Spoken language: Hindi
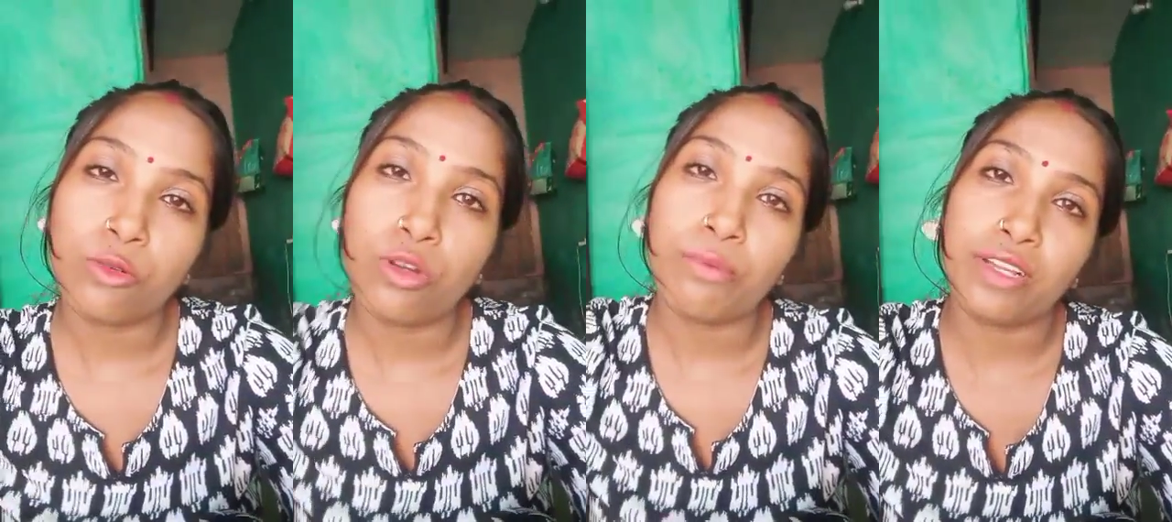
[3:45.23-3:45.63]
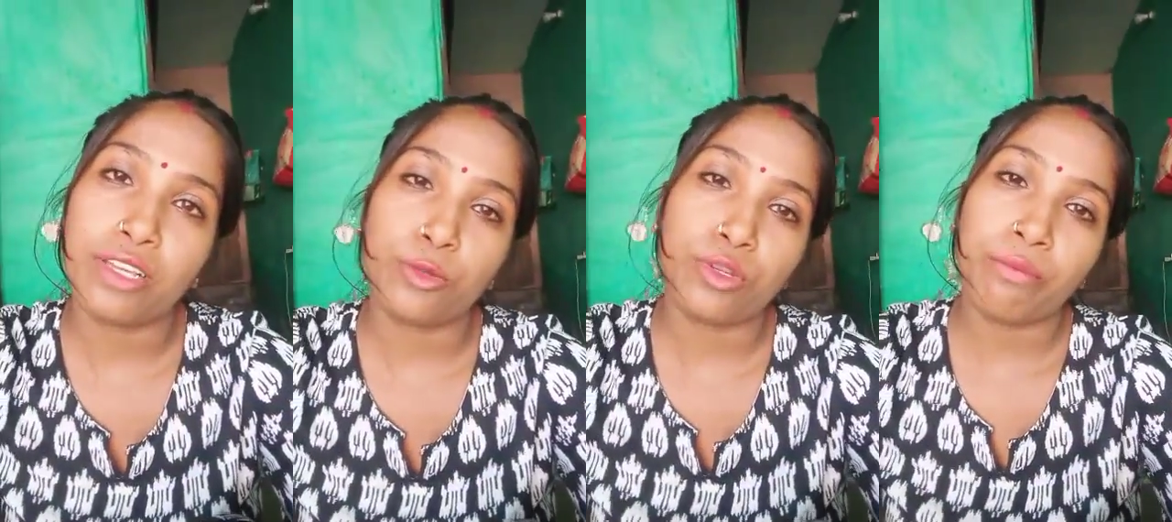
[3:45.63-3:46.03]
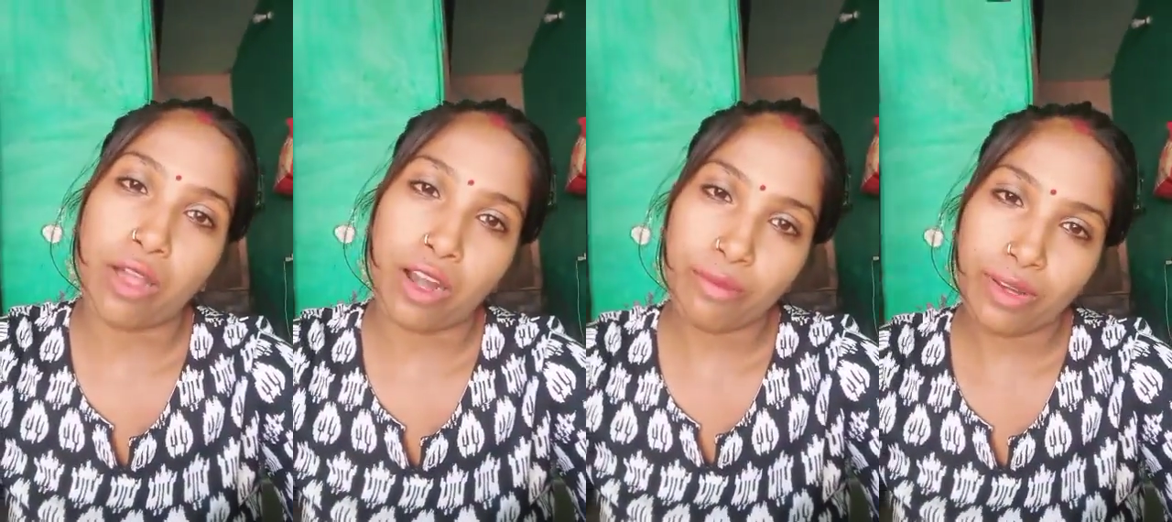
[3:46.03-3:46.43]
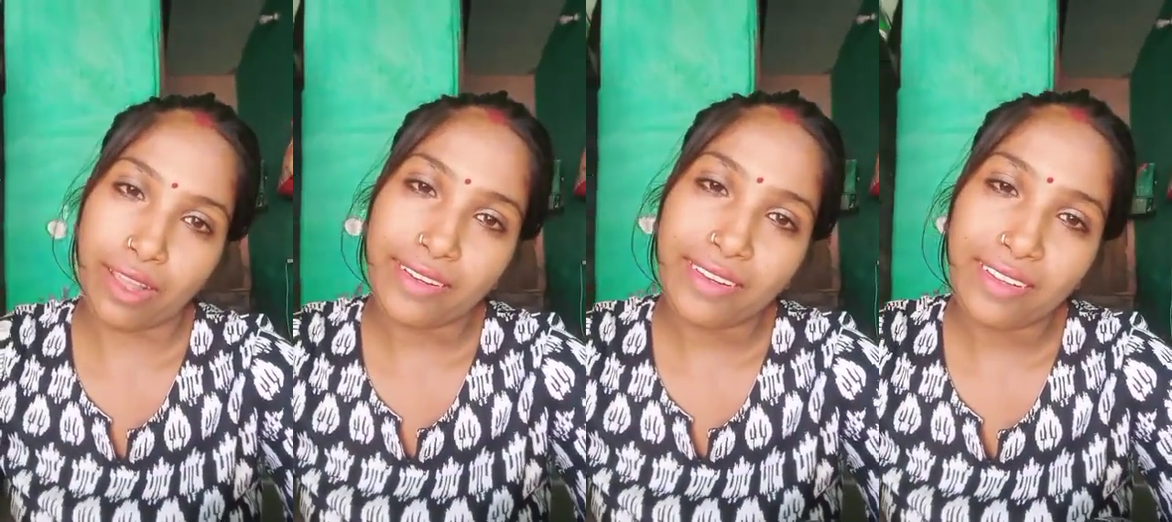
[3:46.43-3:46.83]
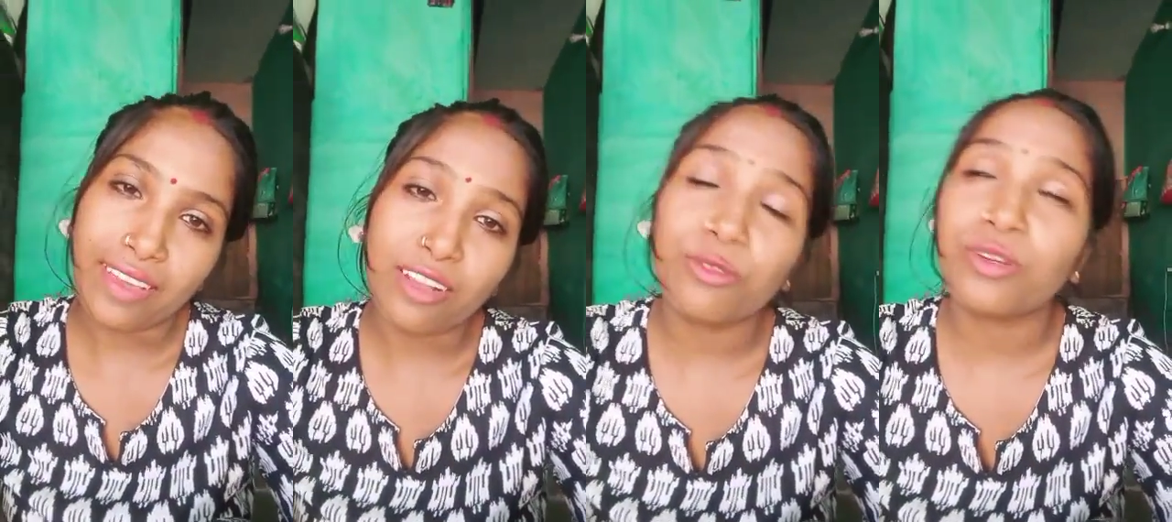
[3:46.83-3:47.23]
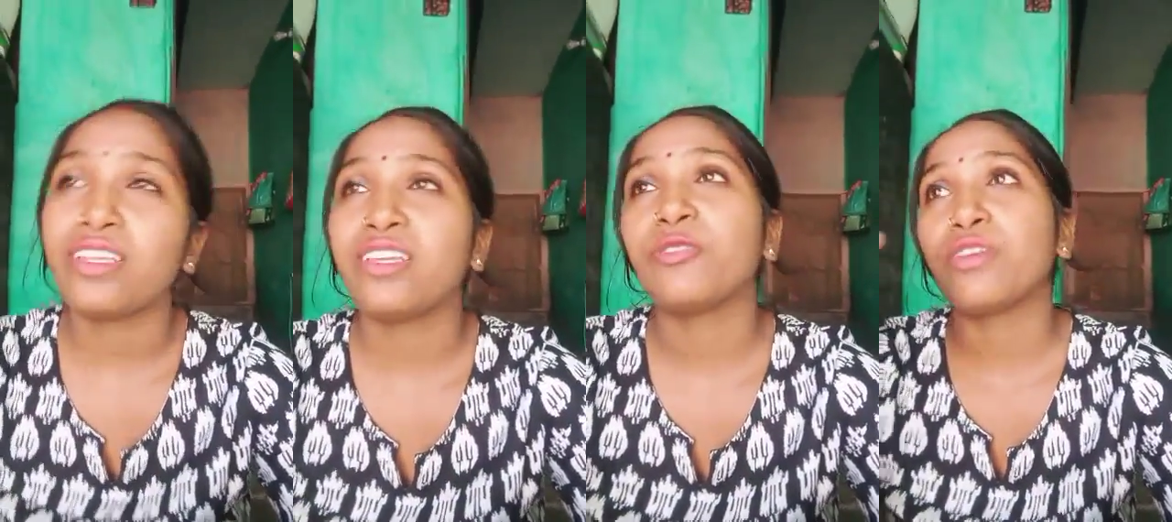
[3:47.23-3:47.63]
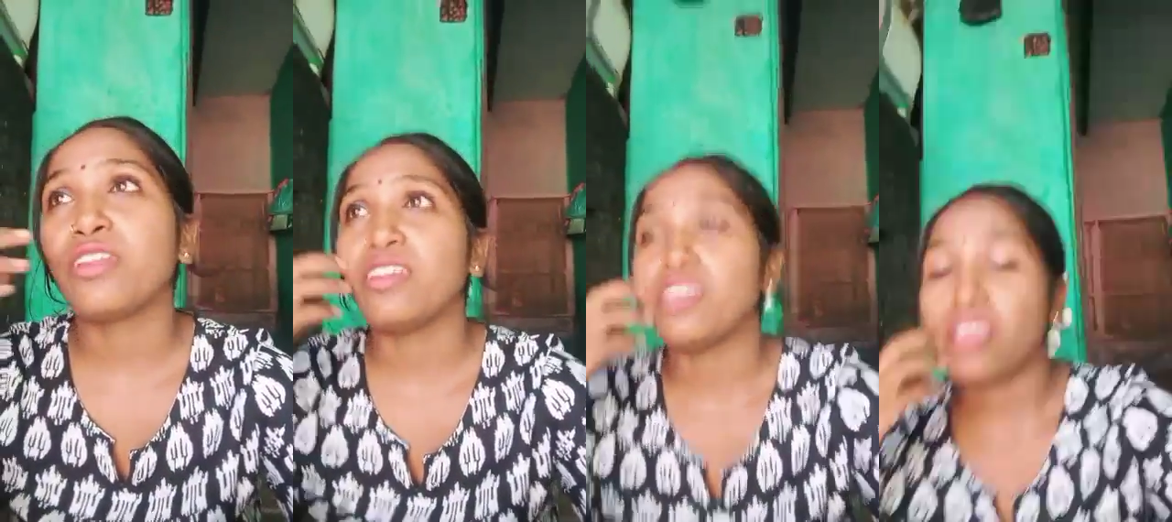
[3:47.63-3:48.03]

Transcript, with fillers: कूलर पंखे भी तो जो है भाड़ में लाइट ही नहीं आ रही तो करेंगे तो करेंगे